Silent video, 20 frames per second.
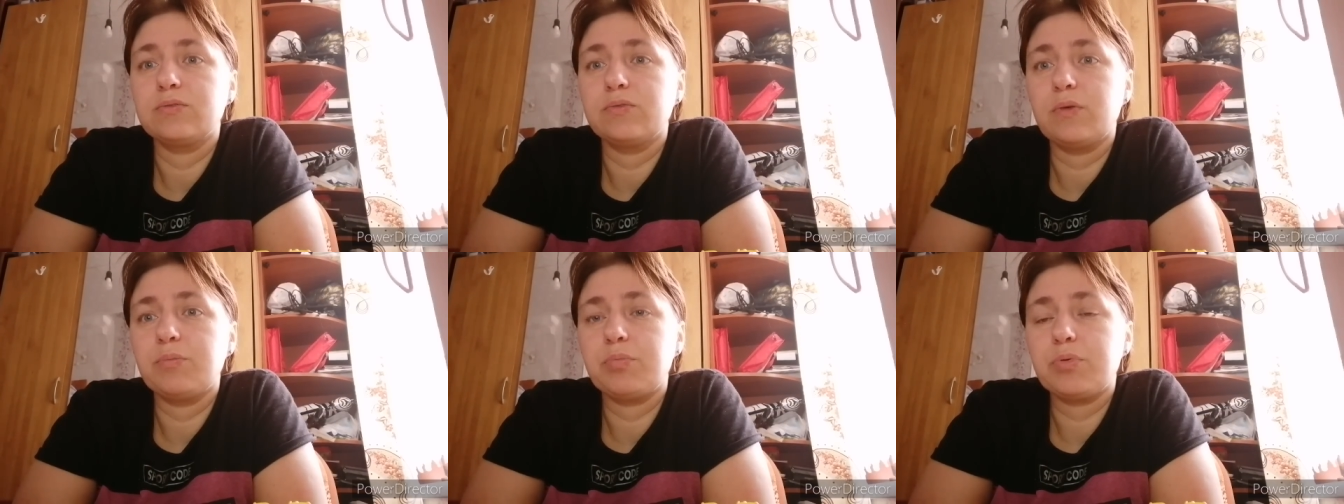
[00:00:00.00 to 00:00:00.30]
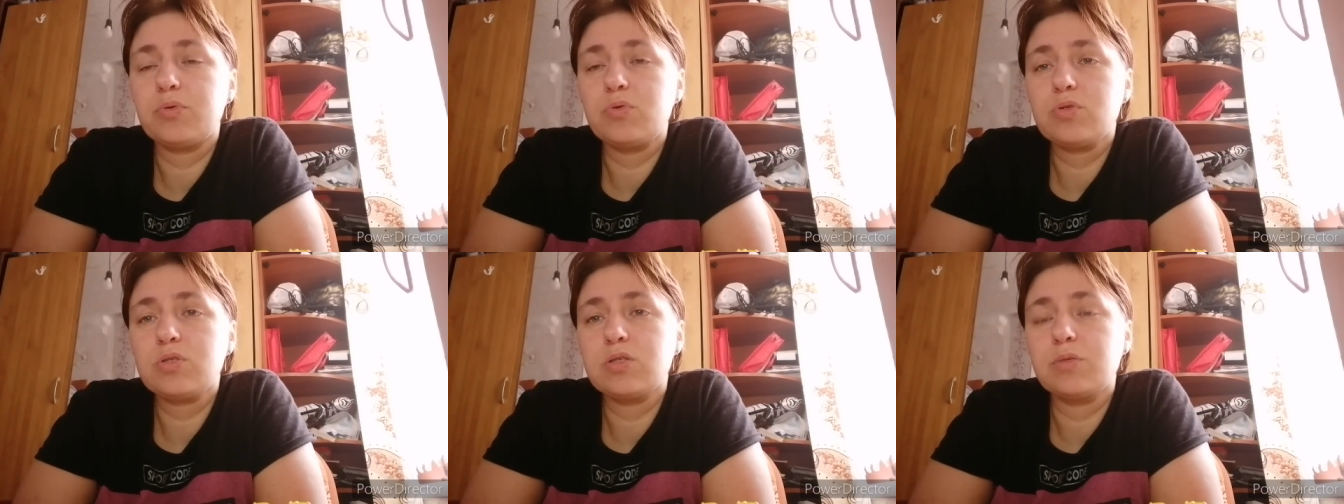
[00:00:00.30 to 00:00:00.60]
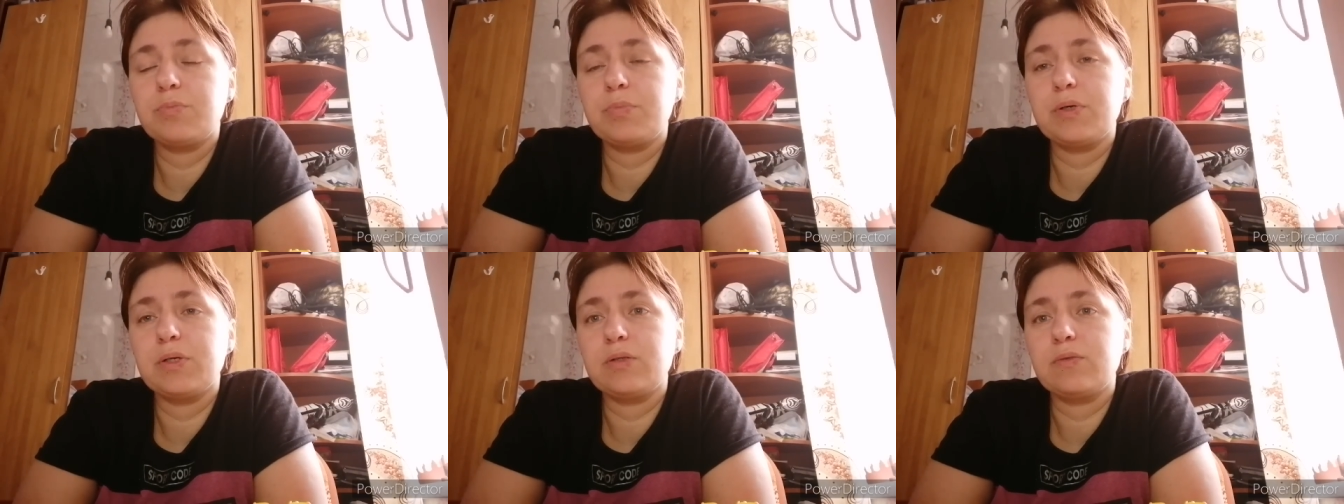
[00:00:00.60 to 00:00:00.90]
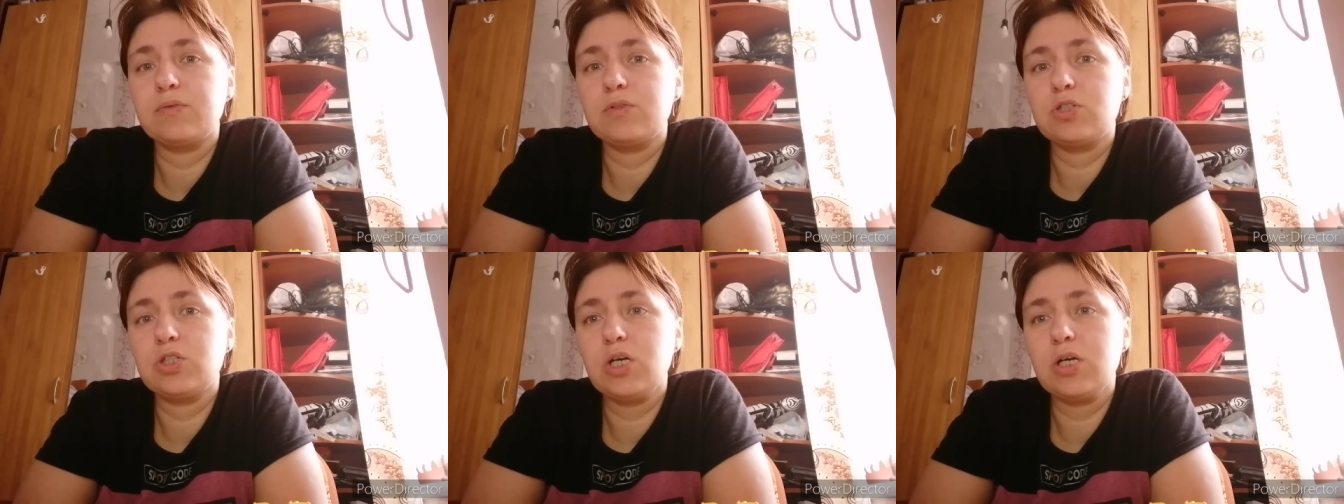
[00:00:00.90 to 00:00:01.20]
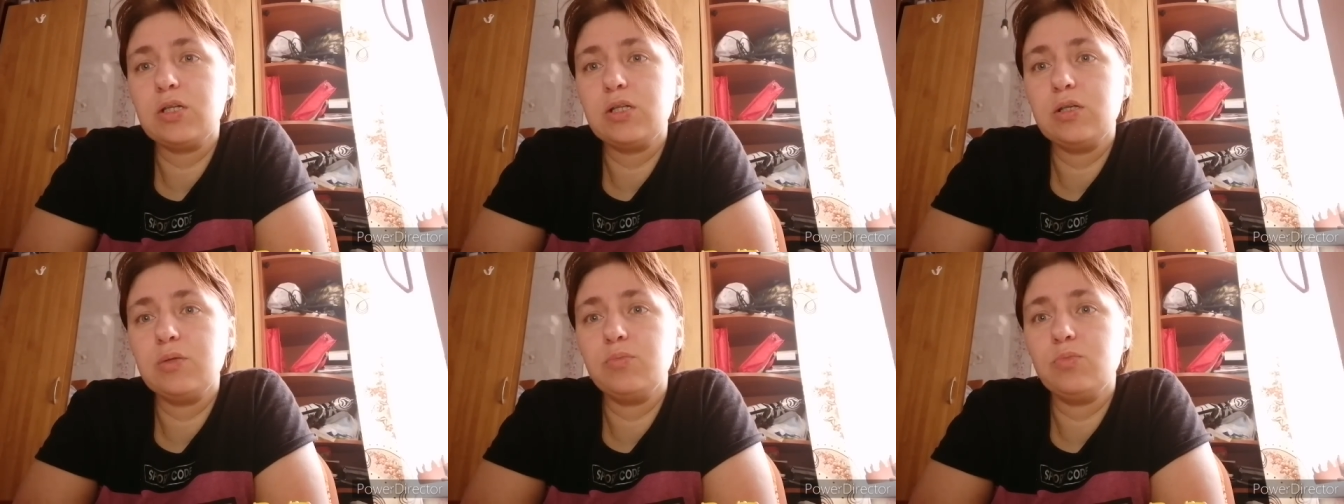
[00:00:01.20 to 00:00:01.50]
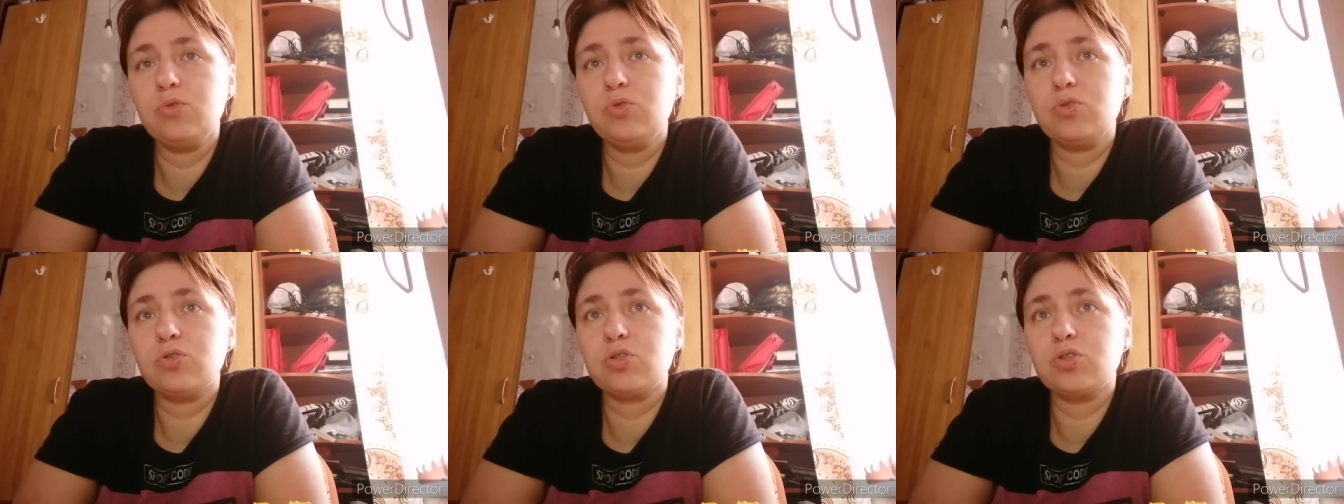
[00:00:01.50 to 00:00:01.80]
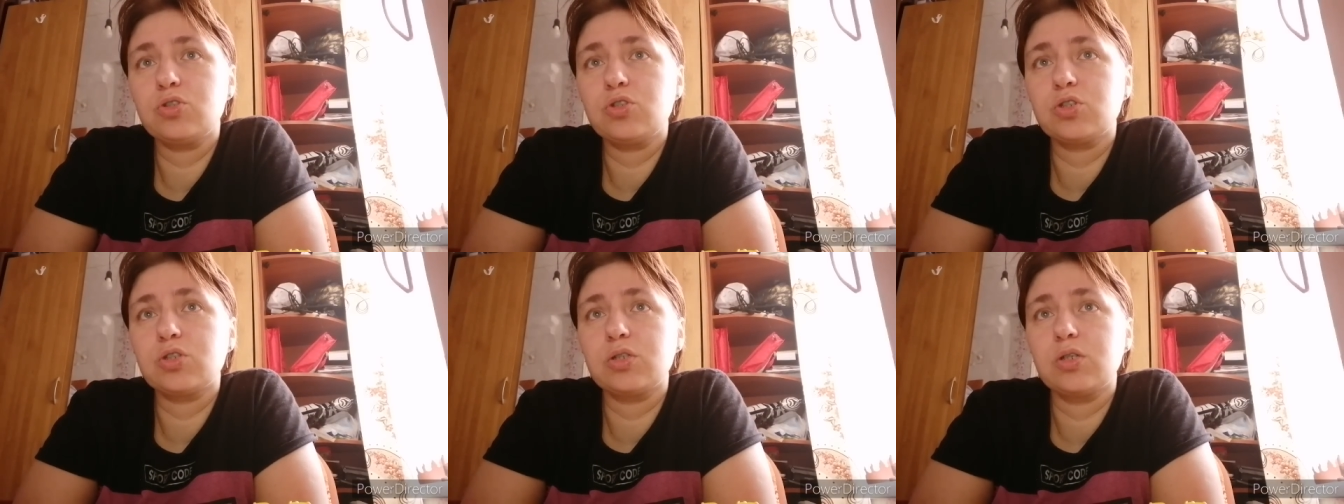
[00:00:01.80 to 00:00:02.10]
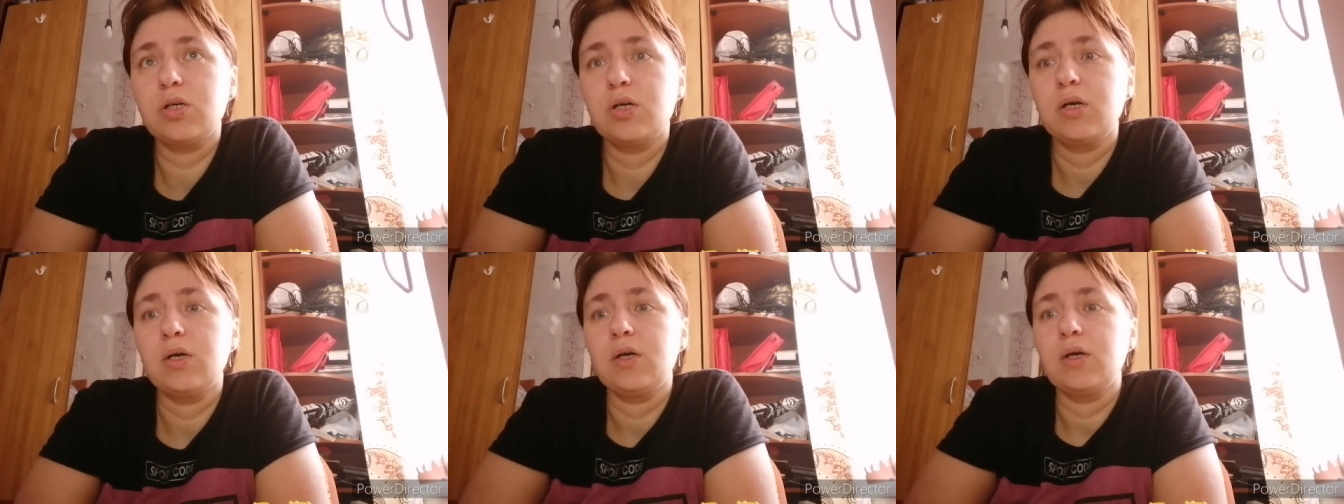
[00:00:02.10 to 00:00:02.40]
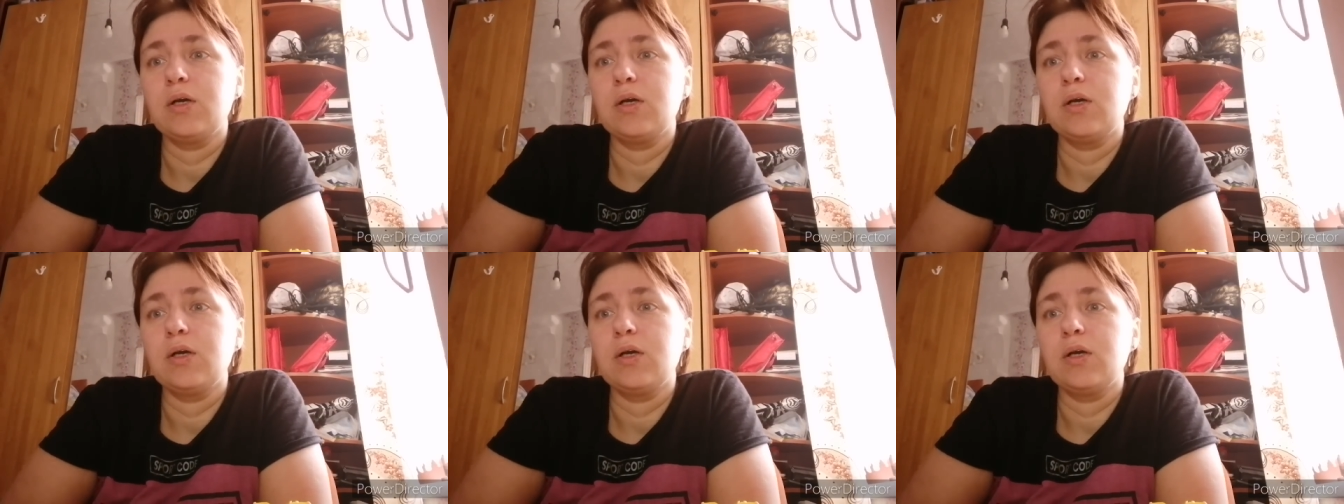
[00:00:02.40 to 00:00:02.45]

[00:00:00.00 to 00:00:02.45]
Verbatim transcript: вопросы, поотвечать немножечко